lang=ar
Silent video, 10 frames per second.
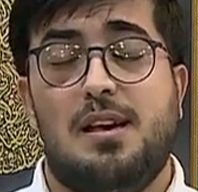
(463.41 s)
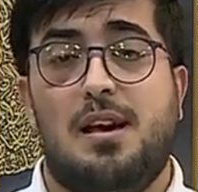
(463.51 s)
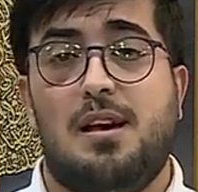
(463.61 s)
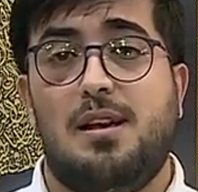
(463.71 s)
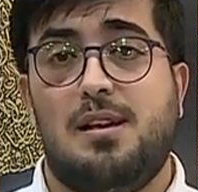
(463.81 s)

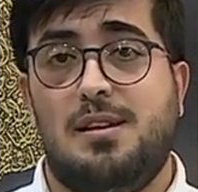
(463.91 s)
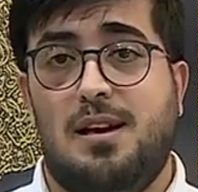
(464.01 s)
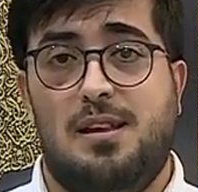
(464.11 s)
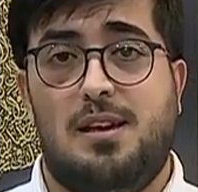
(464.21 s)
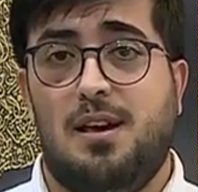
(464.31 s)
انا
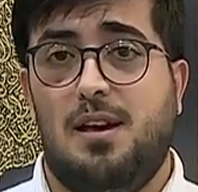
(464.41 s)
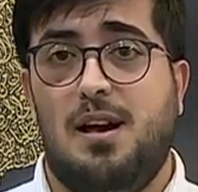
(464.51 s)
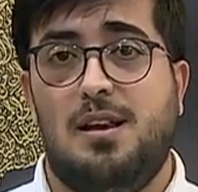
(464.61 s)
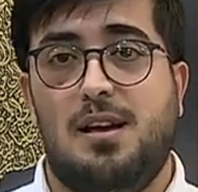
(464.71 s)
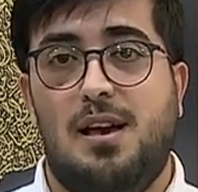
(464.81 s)
يعني
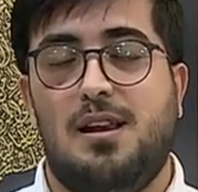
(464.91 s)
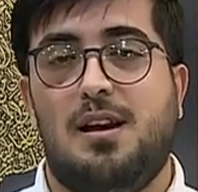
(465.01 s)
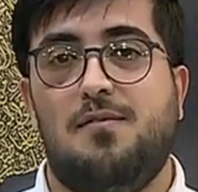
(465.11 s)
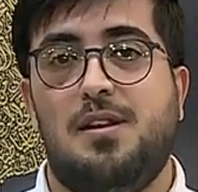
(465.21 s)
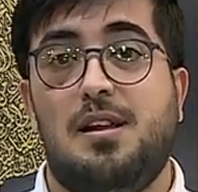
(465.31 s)
حالي حال
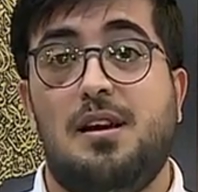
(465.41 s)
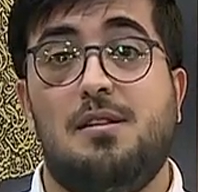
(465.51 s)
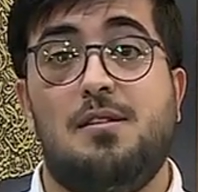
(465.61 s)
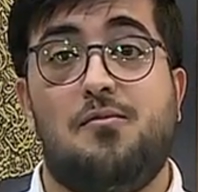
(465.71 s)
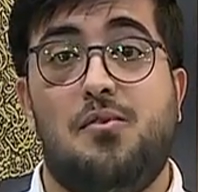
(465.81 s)
اي
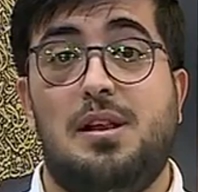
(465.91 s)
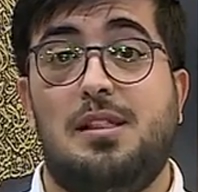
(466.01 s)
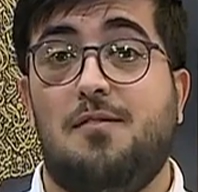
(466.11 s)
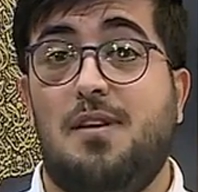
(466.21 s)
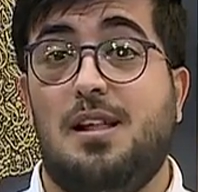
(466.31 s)
فنان فعلا
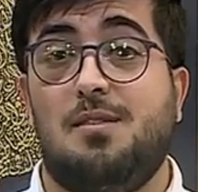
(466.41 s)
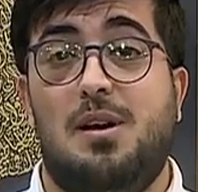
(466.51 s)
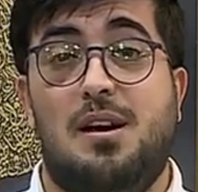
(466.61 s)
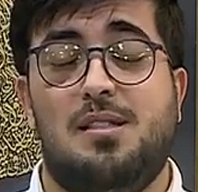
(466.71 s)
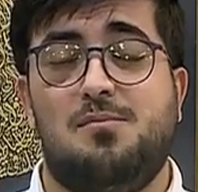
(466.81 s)
تفاعلت
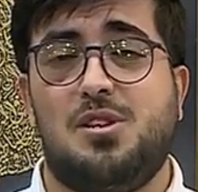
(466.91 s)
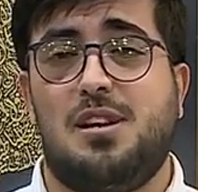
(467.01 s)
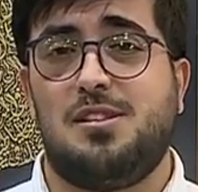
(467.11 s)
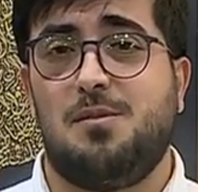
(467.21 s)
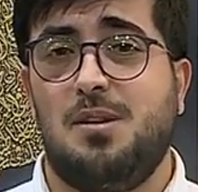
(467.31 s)
مع هذا بشكل